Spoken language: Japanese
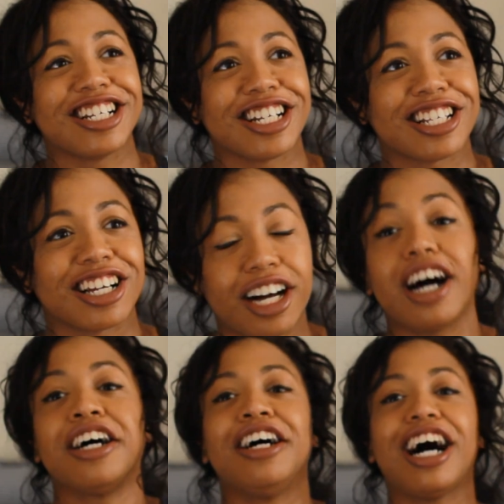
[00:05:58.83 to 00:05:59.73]
吉田さんが、
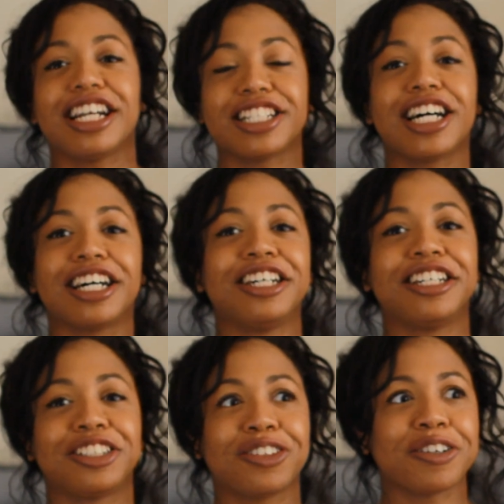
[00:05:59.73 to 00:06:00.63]
あ、はい、じゃあ、
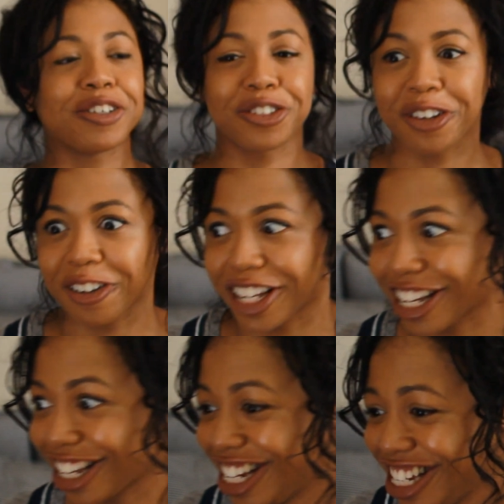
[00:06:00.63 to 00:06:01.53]
調査は終了
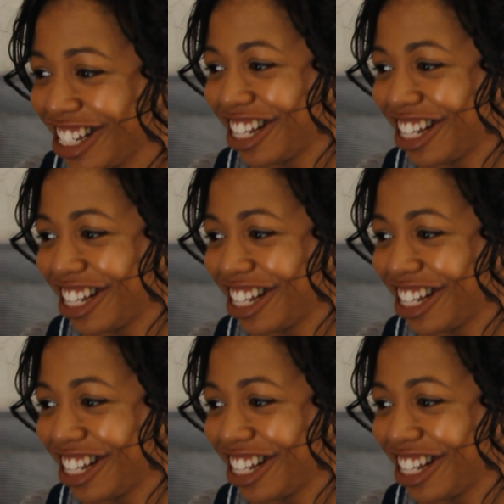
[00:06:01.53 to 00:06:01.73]
です。